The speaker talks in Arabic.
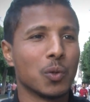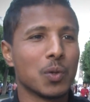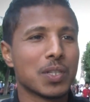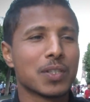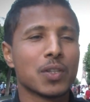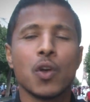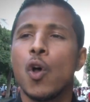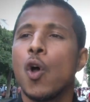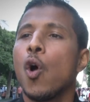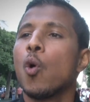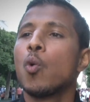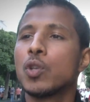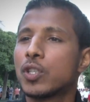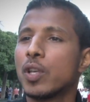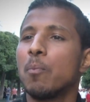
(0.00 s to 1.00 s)
تونس
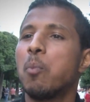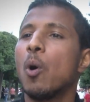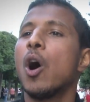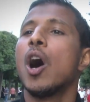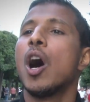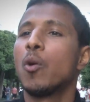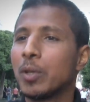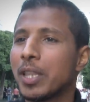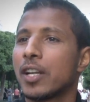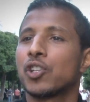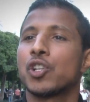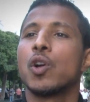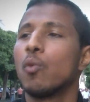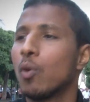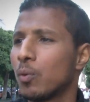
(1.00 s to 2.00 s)
ونسبوها ودرا
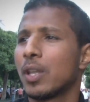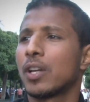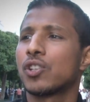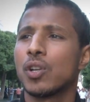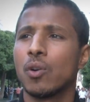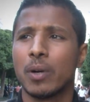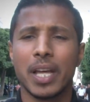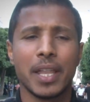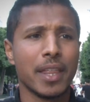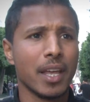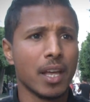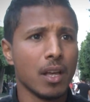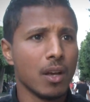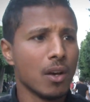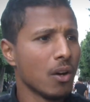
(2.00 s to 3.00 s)
شنو ودرا شنو
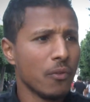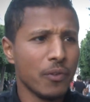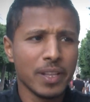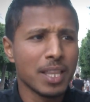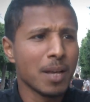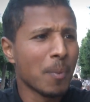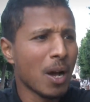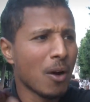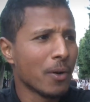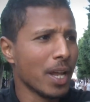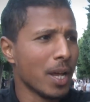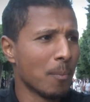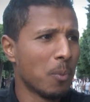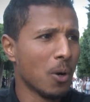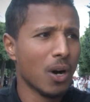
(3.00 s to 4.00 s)
كذا وفيتنا بقاو
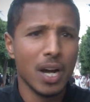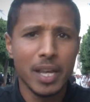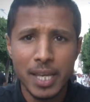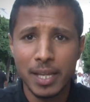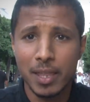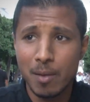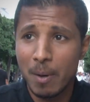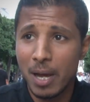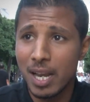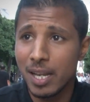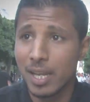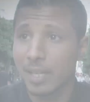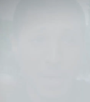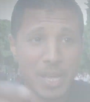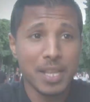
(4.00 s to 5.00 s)
نحبوها يكذب
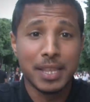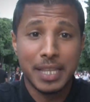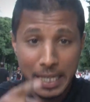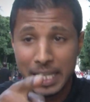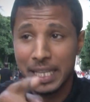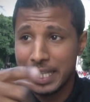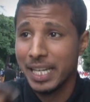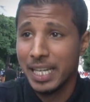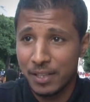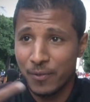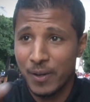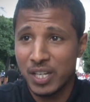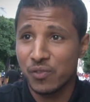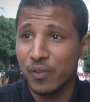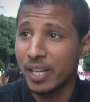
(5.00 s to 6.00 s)
عليك انت انت اللي
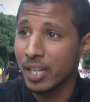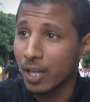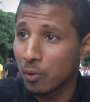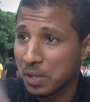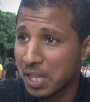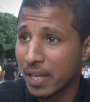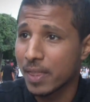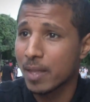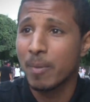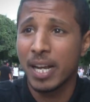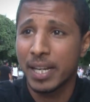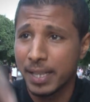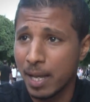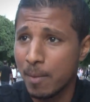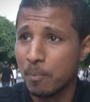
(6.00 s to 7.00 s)
تفرج فيا تكذب
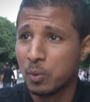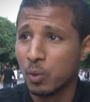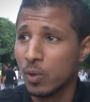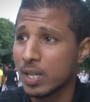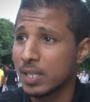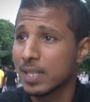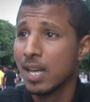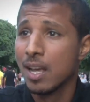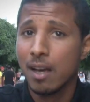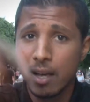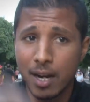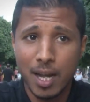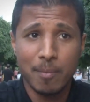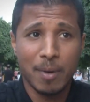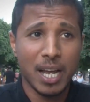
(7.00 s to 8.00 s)
راك تحب تونس
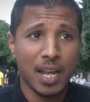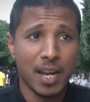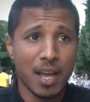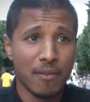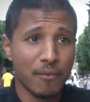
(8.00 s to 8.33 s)
رغم عن